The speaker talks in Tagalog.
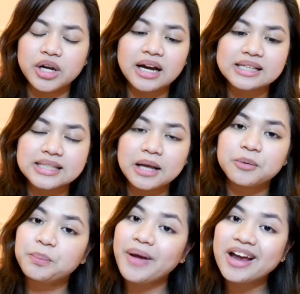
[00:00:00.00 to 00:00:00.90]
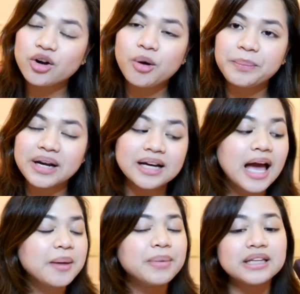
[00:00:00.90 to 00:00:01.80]
lang inside. Pero, ang
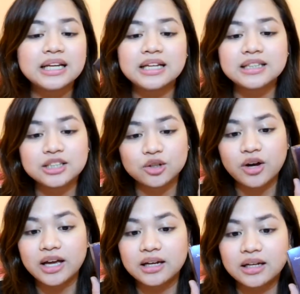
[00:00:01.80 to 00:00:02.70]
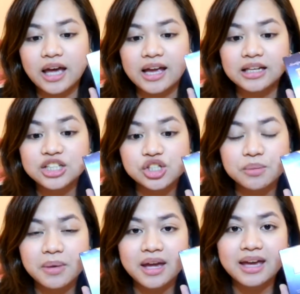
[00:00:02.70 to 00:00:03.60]
pinagkaiba nila dito kay Kylie
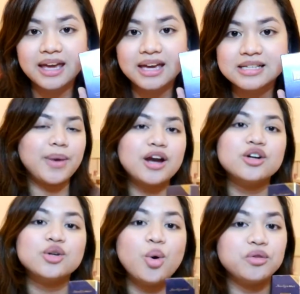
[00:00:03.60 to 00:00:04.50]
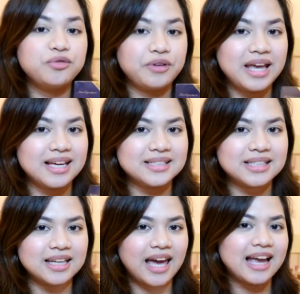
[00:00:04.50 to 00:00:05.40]
Jamae is, merong gold flakes
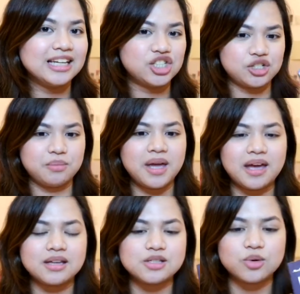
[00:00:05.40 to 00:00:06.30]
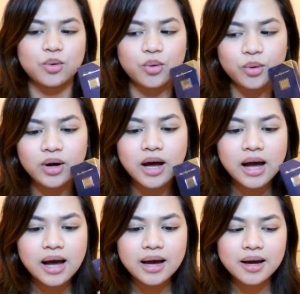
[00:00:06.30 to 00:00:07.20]
si eh, Kylie Jamae. So,
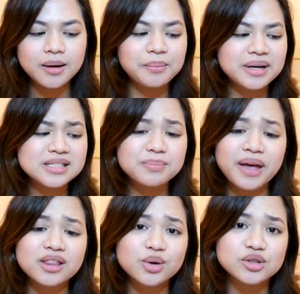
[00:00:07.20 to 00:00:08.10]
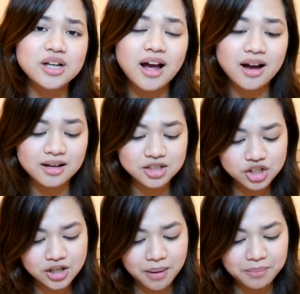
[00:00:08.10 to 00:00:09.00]
mas bet ko siya kasi
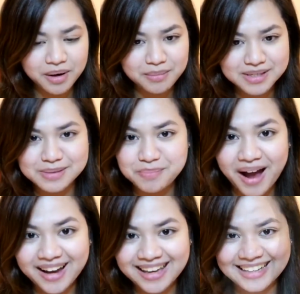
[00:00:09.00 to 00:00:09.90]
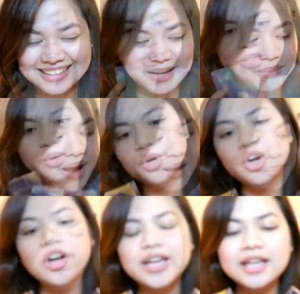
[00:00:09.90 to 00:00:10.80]
syempre mas Pacquiao, di ba?
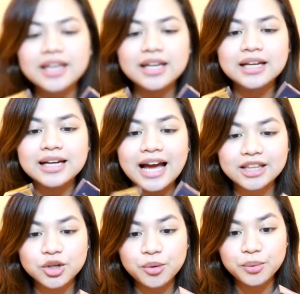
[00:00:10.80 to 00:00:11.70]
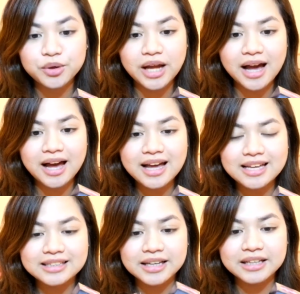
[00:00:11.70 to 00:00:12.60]
Siguro i-cut ko muna
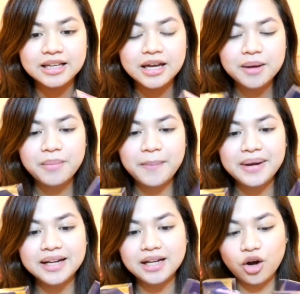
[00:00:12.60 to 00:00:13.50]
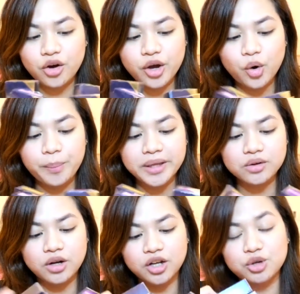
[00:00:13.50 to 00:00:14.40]
and then babalik lang ko, i-open
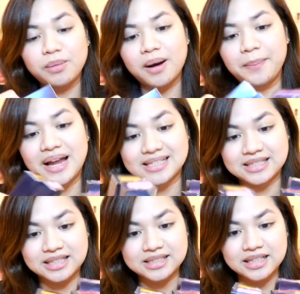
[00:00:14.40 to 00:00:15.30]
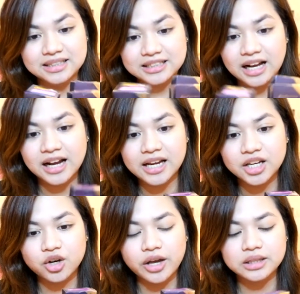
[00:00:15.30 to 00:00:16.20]
ko lang yung mga plastics lang
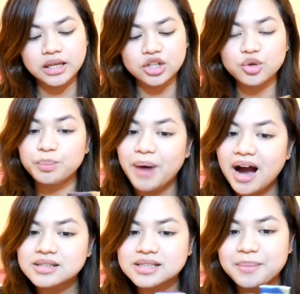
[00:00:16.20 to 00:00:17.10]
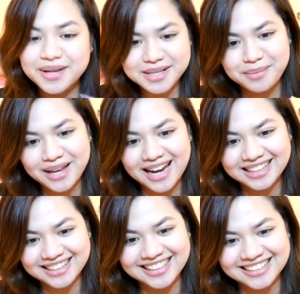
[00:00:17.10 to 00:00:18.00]
tatanggalin ko and then yung box, sabay-sabay natin yan